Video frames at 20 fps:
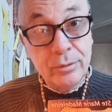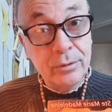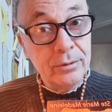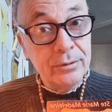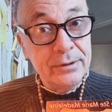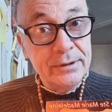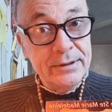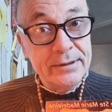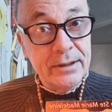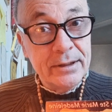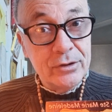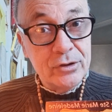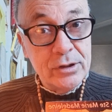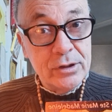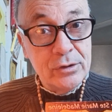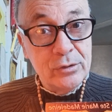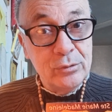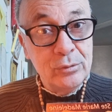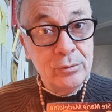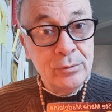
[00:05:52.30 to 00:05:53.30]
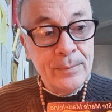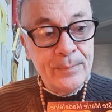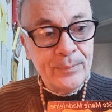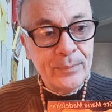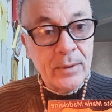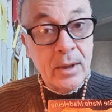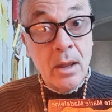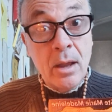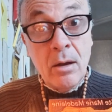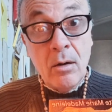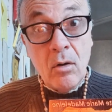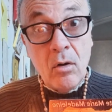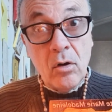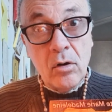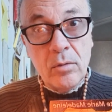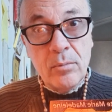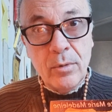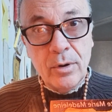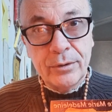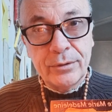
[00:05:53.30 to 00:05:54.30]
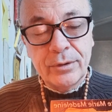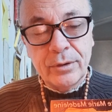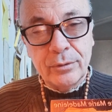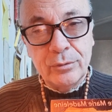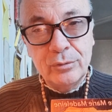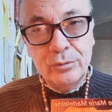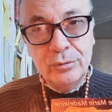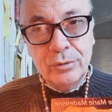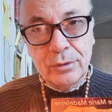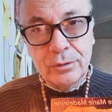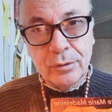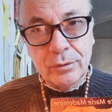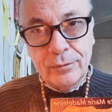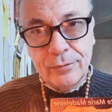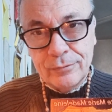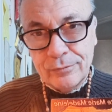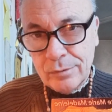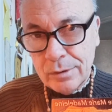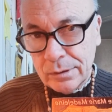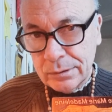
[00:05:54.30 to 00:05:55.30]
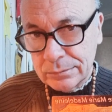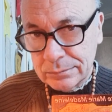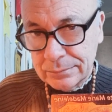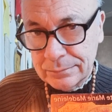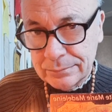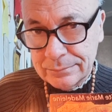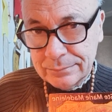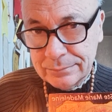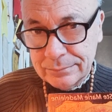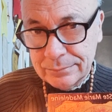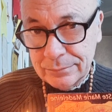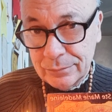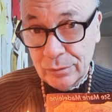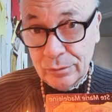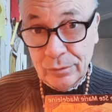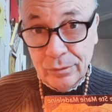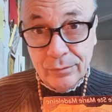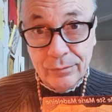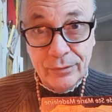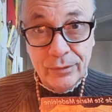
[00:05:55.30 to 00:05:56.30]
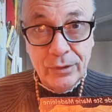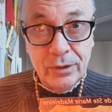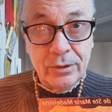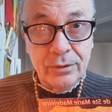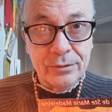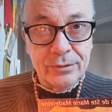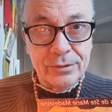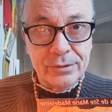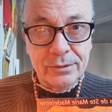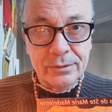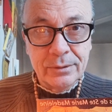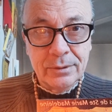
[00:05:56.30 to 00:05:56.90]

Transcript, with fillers: disent à Jésus Augmente en nous notre foi notre confiance,